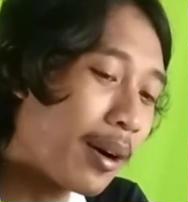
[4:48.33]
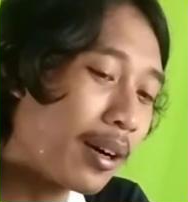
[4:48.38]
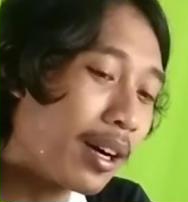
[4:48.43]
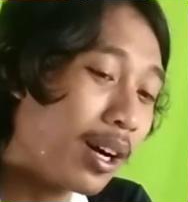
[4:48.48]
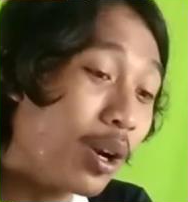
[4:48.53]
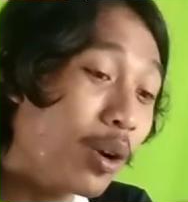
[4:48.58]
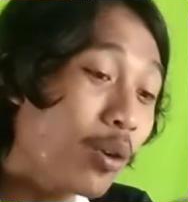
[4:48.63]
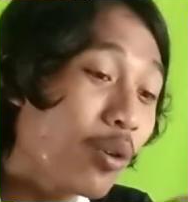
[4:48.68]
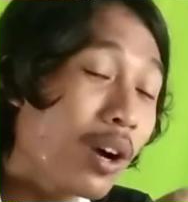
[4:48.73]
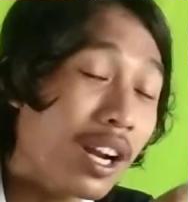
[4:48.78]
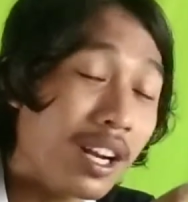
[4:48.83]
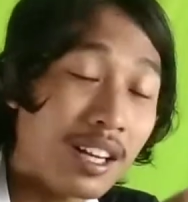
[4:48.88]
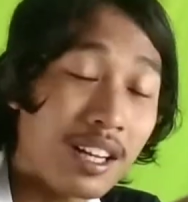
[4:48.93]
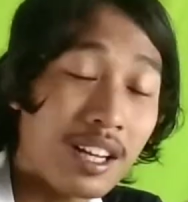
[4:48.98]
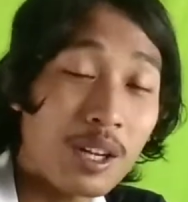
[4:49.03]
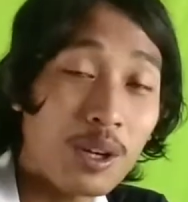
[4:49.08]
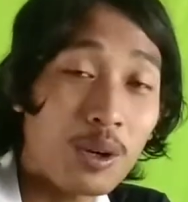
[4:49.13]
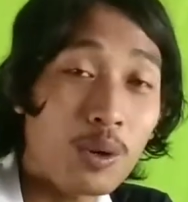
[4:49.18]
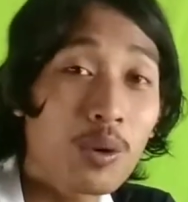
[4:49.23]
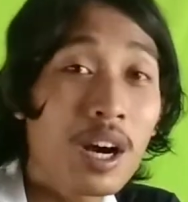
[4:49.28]
keluar
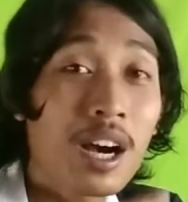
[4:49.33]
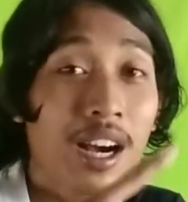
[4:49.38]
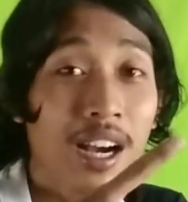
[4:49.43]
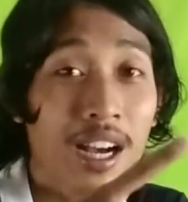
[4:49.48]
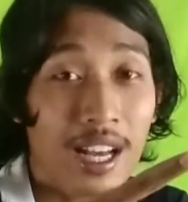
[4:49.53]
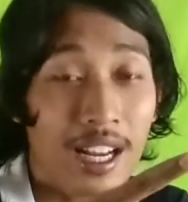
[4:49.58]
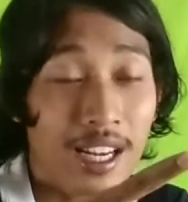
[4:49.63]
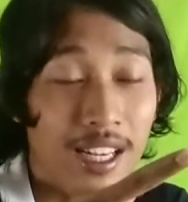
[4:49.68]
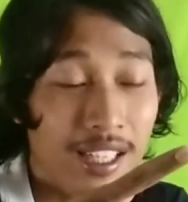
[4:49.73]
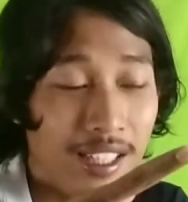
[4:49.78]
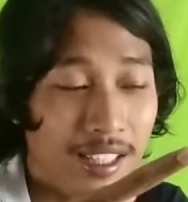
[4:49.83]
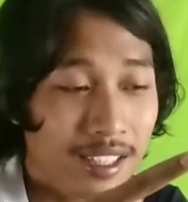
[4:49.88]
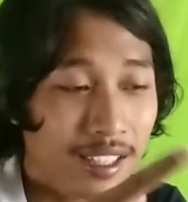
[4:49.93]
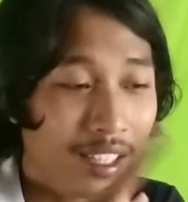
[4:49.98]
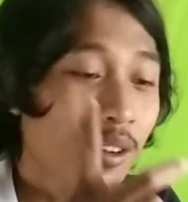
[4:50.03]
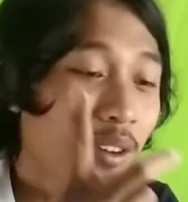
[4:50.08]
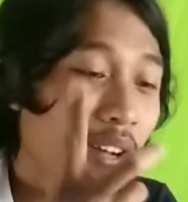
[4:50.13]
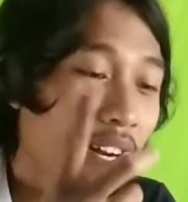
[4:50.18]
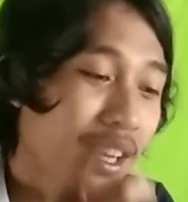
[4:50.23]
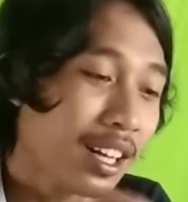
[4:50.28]
dari ruangan
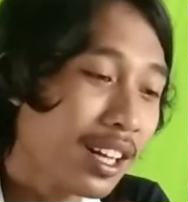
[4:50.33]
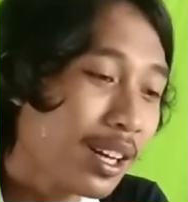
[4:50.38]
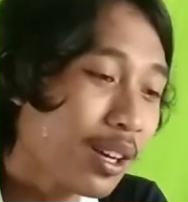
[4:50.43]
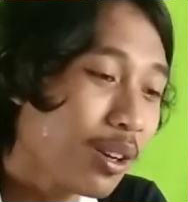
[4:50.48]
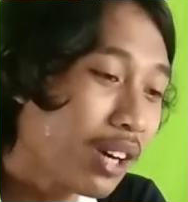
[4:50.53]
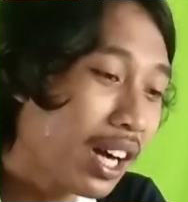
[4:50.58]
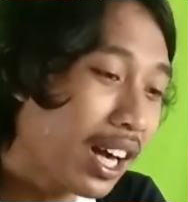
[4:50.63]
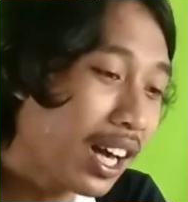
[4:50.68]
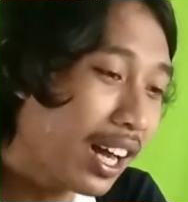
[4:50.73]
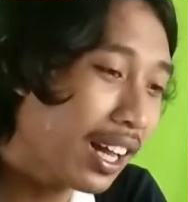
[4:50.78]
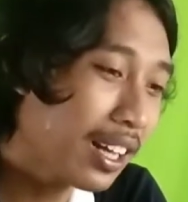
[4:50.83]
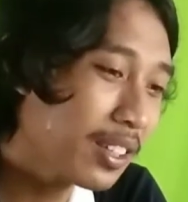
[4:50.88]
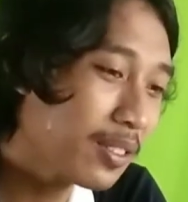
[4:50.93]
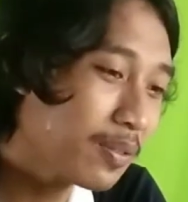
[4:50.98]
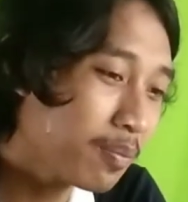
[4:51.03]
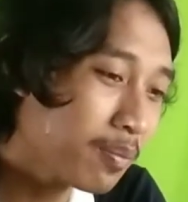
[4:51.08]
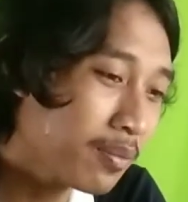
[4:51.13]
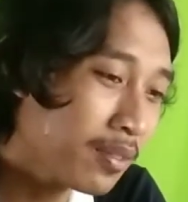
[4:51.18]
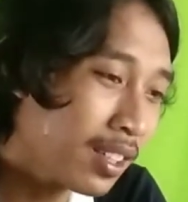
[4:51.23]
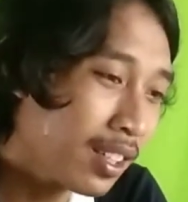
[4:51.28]
keluar dari ruangan
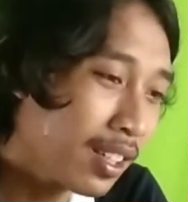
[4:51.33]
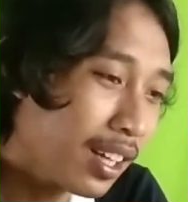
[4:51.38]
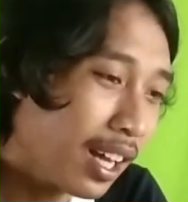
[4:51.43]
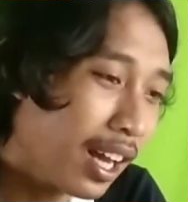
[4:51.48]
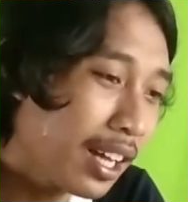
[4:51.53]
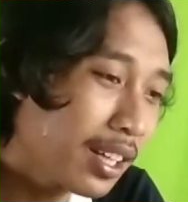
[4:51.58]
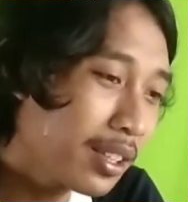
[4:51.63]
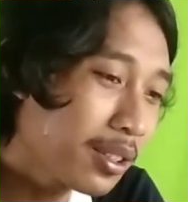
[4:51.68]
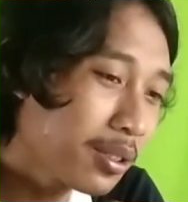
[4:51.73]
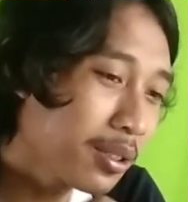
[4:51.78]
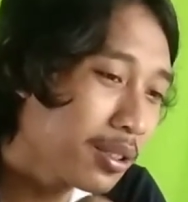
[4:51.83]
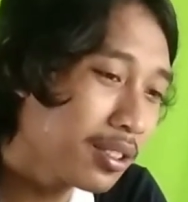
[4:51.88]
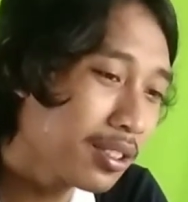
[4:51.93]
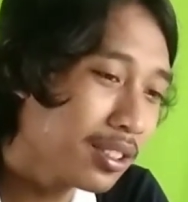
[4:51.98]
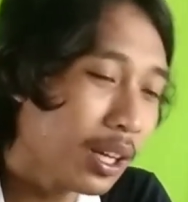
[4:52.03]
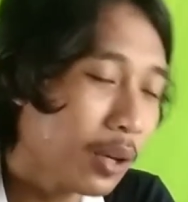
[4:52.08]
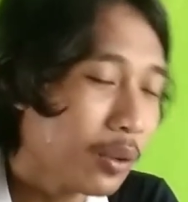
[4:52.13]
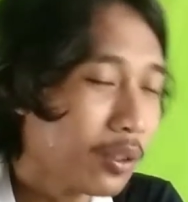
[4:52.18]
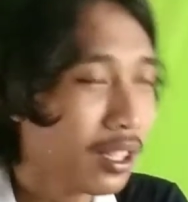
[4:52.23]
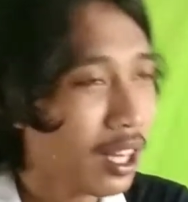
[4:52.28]
nah itu
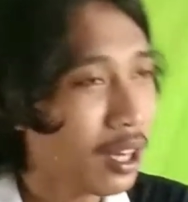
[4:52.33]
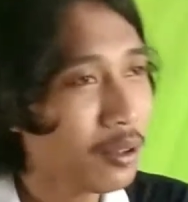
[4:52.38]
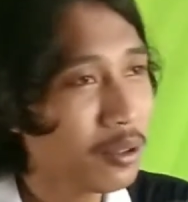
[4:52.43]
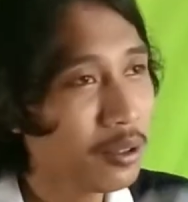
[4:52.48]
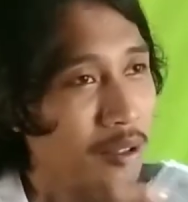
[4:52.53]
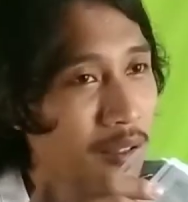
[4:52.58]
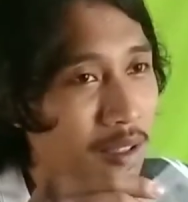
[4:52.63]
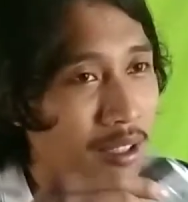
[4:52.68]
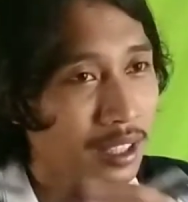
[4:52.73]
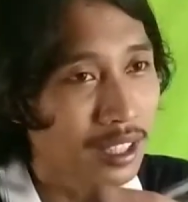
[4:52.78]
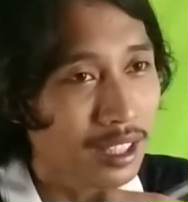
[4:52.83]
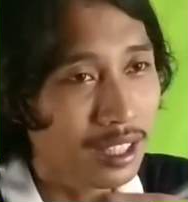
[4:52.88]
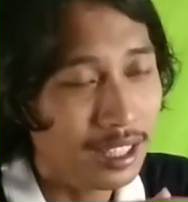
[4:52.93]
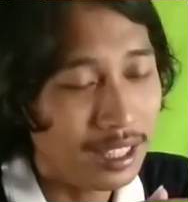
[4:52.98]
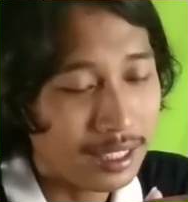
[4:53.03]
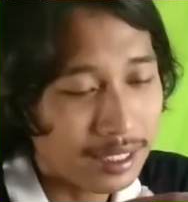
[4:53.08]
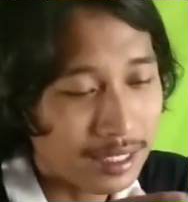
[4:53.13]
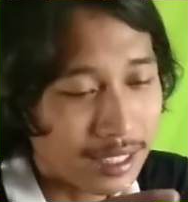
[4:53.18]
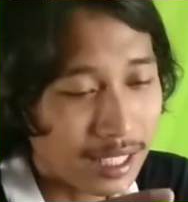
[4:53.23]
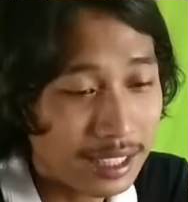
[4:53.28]
tahu-tahu
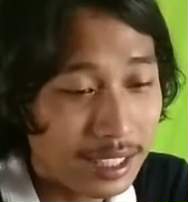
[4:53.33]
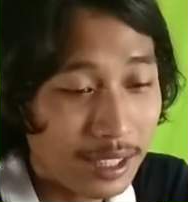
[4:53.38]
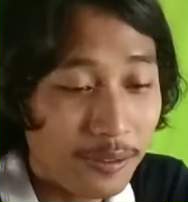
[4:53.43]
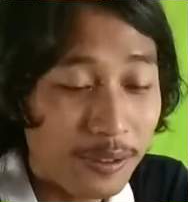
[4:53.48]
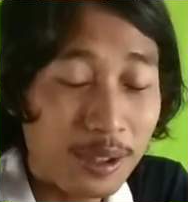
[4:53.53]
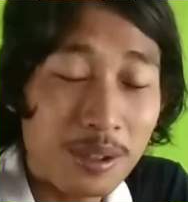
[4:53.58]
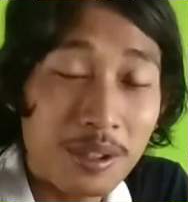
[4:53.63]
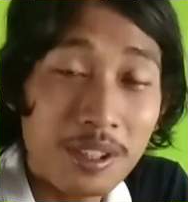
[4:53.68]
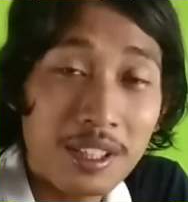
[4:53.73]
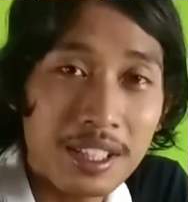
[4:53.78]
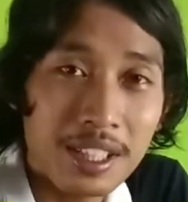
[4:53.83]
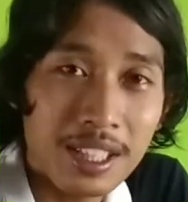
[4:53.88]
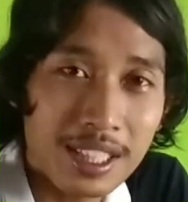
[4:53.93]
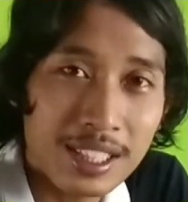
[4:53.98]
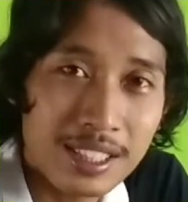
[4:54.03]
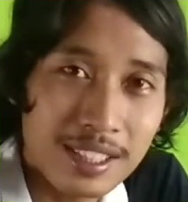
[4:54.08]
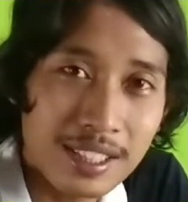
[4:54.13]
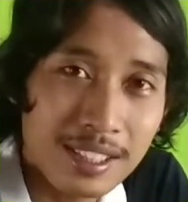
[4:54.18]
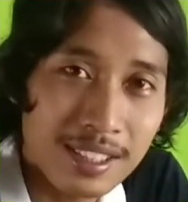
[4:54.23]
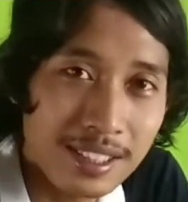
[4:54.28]
ngasih foto ini
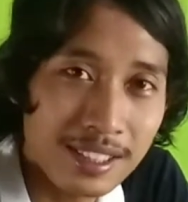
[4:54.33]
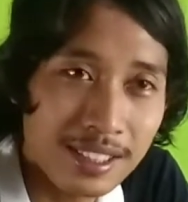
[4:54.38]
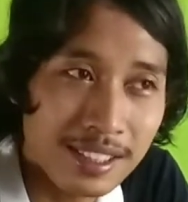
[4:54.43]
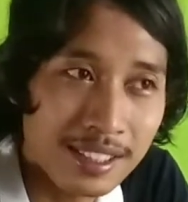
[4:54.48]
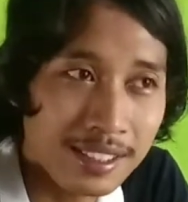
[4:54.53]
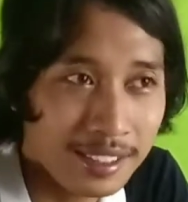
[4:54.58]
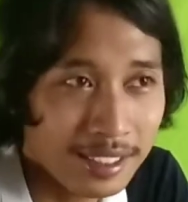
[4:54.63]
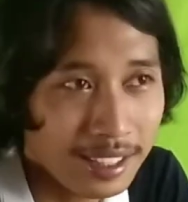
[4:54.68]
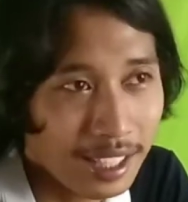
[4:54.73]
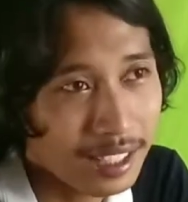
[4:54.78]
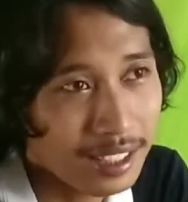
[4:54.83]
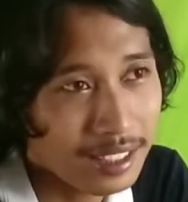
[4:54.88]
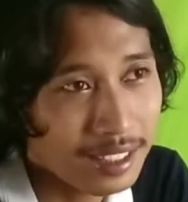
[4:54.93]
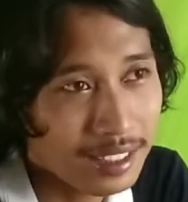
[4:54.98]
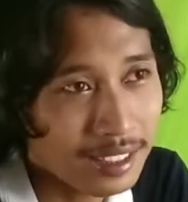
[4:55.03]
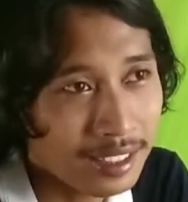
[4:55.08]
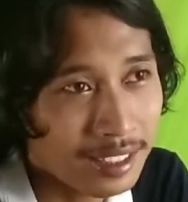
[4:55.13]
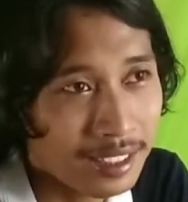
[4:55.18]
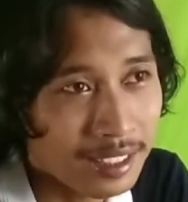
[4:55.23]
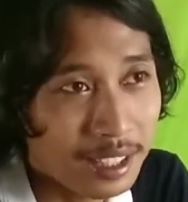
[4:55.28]
guys dan
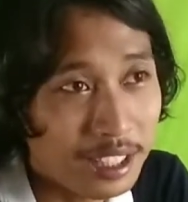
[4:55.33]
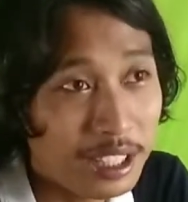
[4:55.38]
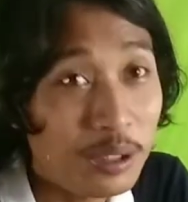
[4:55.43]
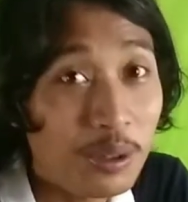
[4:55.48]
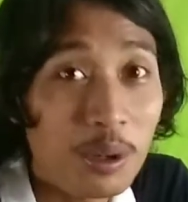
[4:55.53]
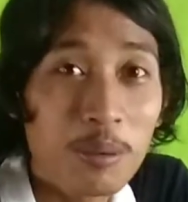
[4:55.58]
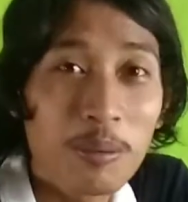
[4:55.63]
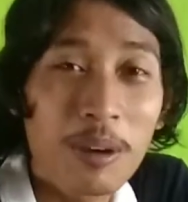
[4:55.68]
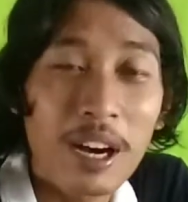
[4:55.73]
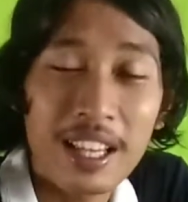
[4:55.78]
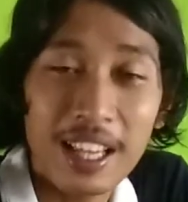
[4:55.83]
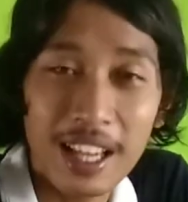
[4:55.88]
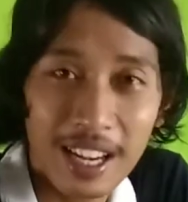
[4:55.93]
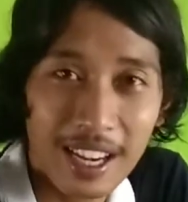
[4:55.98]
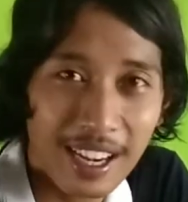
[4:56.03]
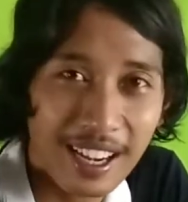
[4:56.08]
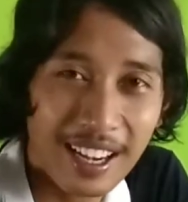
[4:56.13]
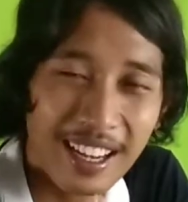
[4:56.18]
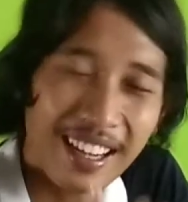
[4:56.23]
disuruh bayar